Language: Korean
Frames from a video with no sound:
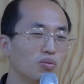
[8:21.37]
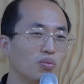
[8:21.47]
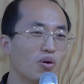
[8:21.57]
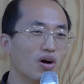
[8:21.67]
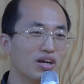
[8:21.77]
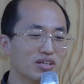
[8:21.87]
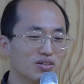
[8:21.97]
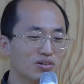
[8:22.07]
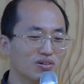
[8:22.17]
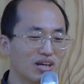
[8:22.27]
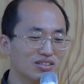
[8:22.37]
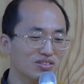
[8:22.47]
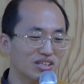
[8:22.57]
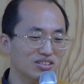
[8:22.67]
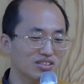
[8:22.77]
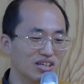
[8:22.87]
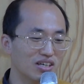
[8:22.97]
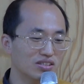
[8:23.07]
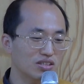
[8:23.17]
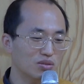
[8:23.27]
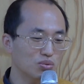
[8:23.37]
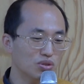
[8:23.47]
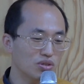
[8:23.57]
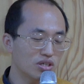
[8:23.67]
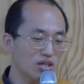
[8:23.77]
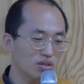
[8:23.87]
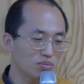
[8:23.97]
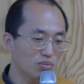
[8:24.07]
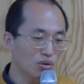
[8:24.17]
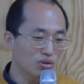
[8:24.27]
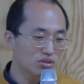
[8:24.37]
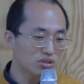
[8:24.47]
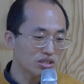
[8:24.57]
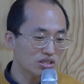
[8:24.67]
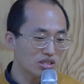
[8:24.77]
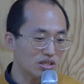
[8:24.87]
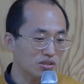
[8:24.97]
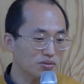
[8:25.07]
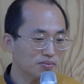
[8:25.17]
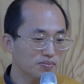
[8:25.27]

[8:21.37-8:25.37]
뭔가 이런 거를 하는 건 아닌데 잘 보세요. 이게 뭔 사진인지 아세요?